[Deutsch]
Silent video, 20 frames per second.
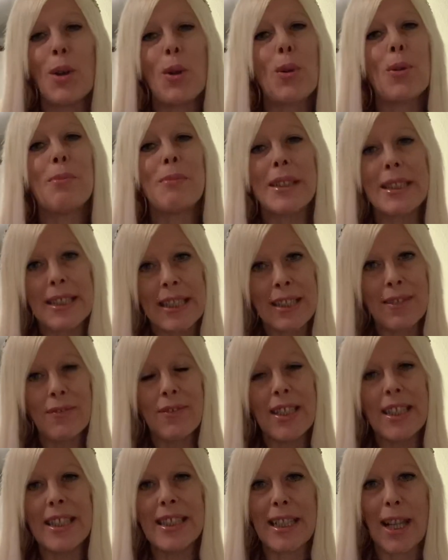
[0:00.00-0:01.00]
Und mit denen
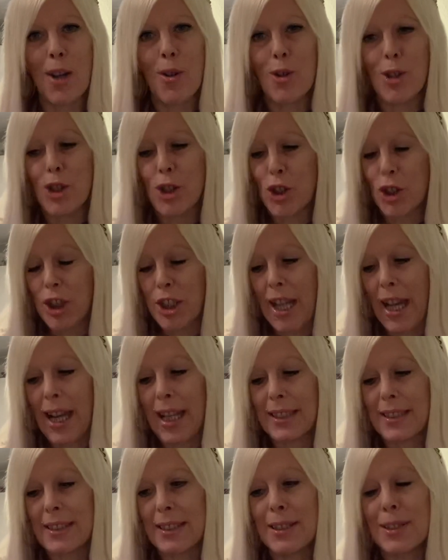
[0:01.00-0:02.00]
will ich auch
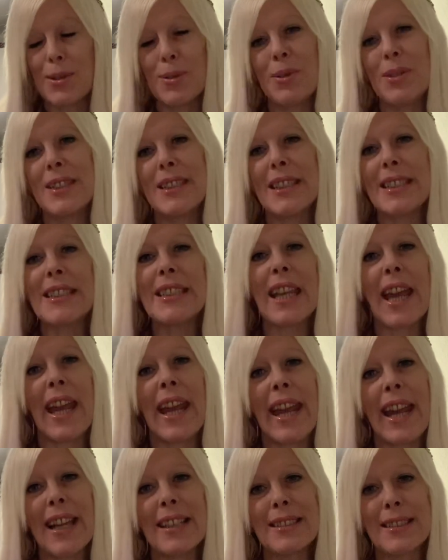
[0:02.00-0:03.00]
starten. Und
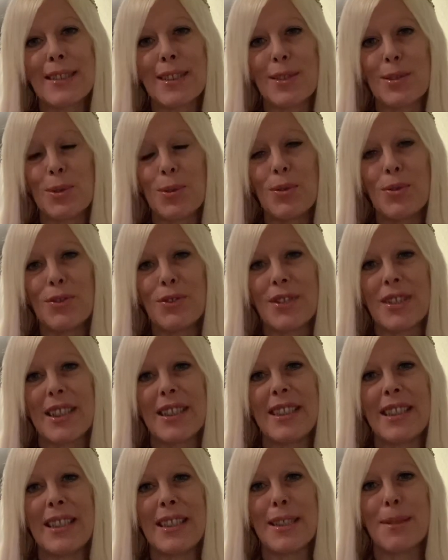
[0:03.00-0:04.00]
der erste Duft,
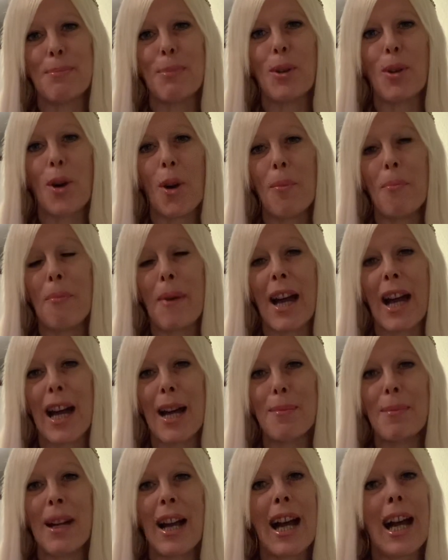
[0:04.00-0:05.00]
den ich bekommen
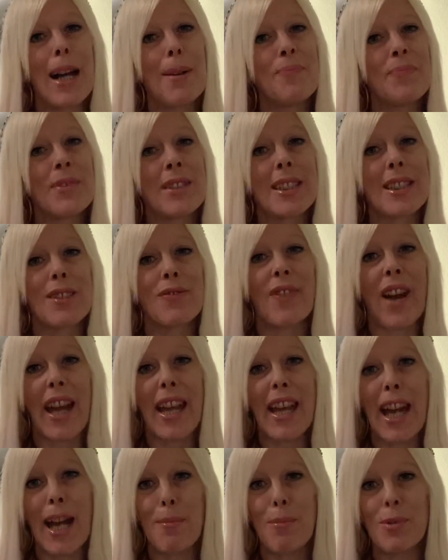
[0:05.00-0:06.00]
habe, haben
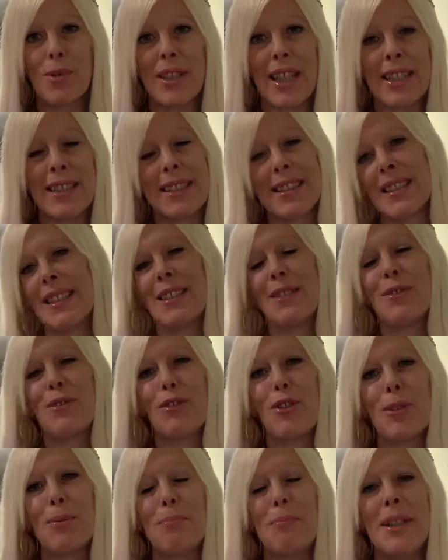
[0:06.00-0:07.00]
zwei Abonnenten
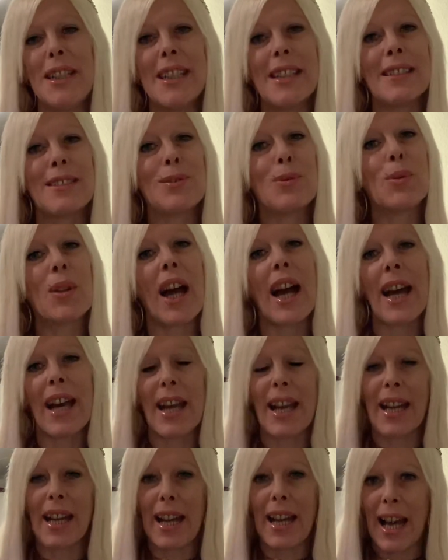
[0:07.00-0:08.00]
von mir sogar
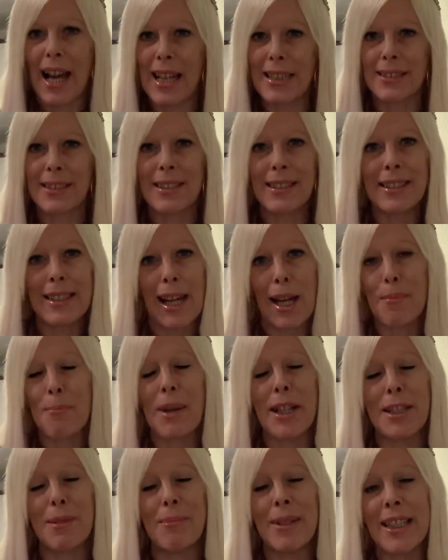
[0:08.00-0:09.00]
erraten nach
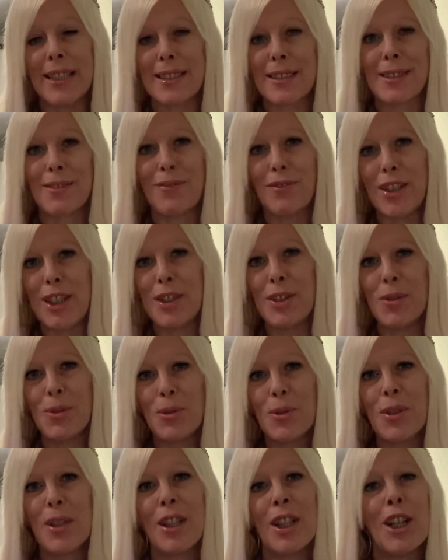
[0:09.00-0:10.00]
meinem letzten
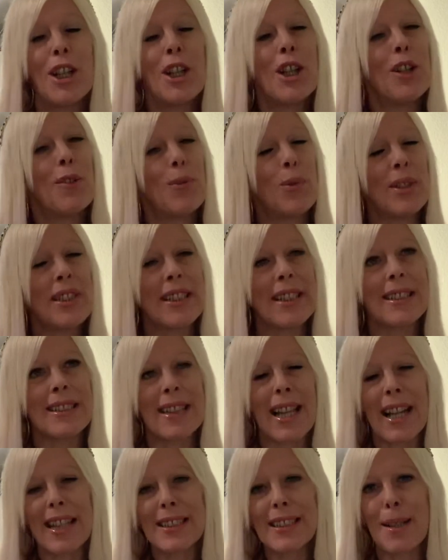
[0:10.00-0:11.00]
Video, wo ich
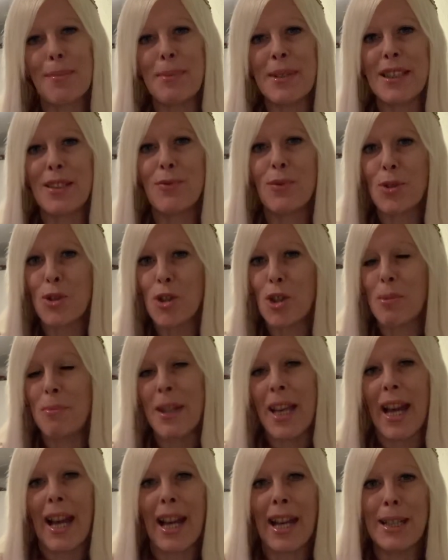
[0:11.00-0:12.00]
gesagt habe, ich wünsche
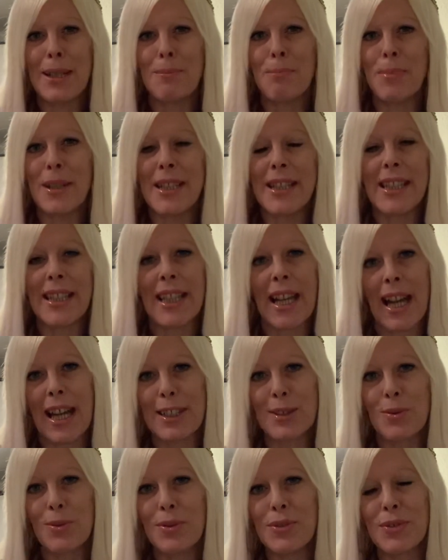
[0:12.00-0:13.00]
mir einen
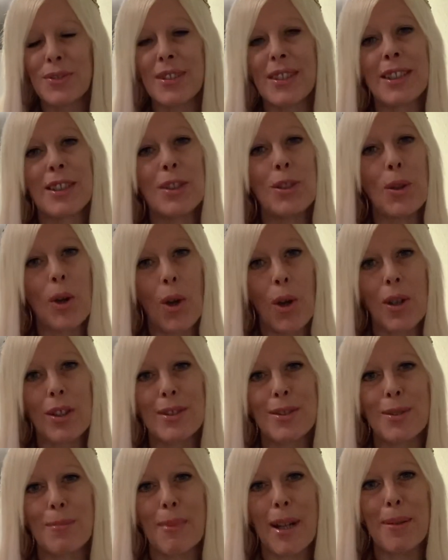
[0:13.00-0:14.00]
BDK-Duft noch
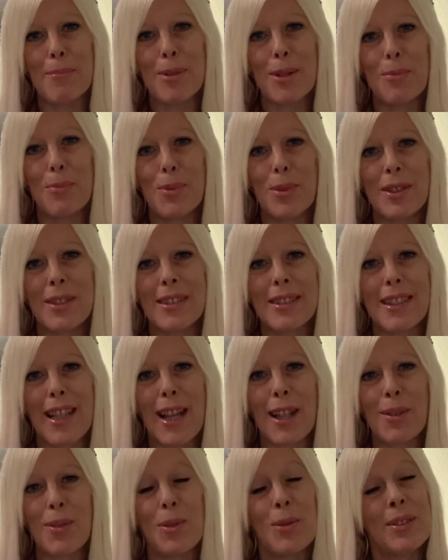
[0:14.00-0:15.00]
zu meinem
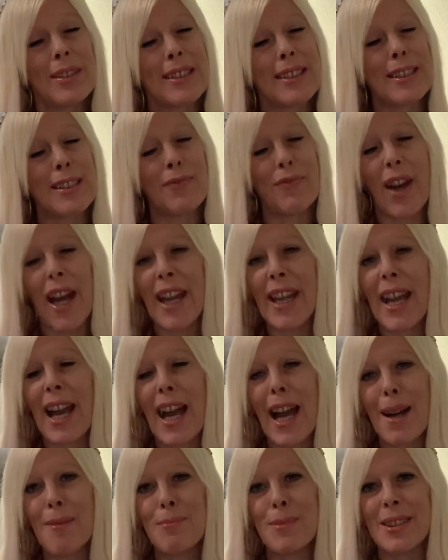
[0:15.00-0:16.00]
Geburtstag. Und zwei
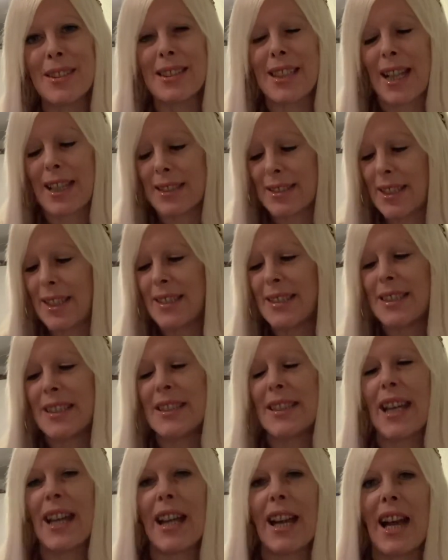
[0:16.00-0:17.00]
haben es
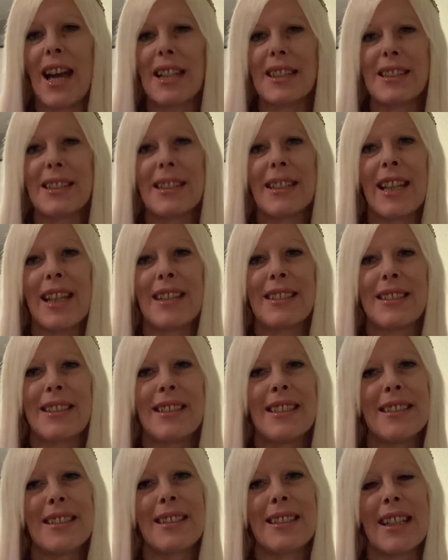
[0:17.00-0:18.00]
tatsächlich erraten. Es
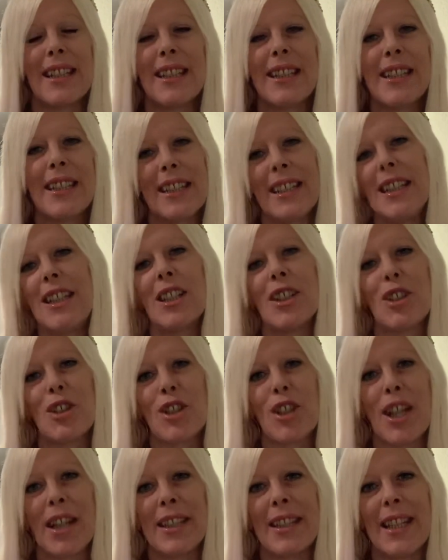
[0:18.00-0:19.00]
ist Gris
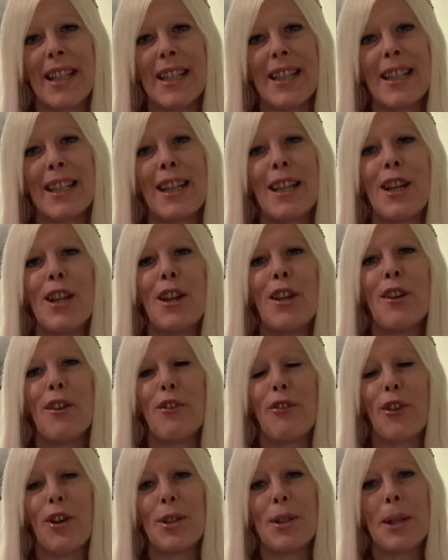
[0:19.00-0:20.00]
Chanel
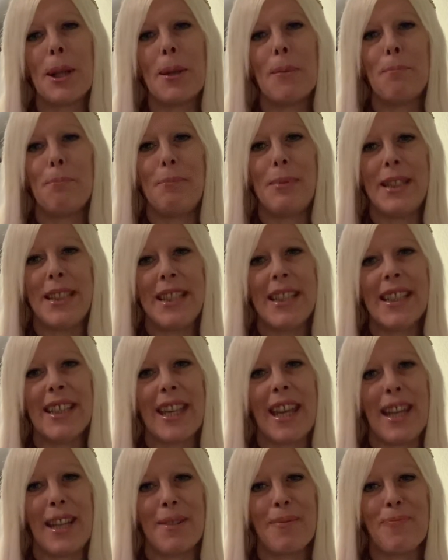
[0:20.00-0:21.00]
von
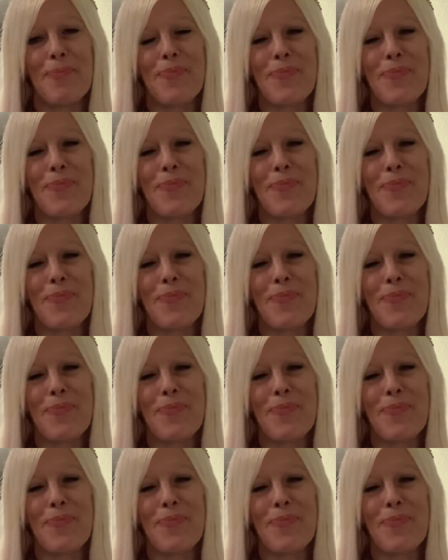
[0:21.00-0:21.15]
BDK.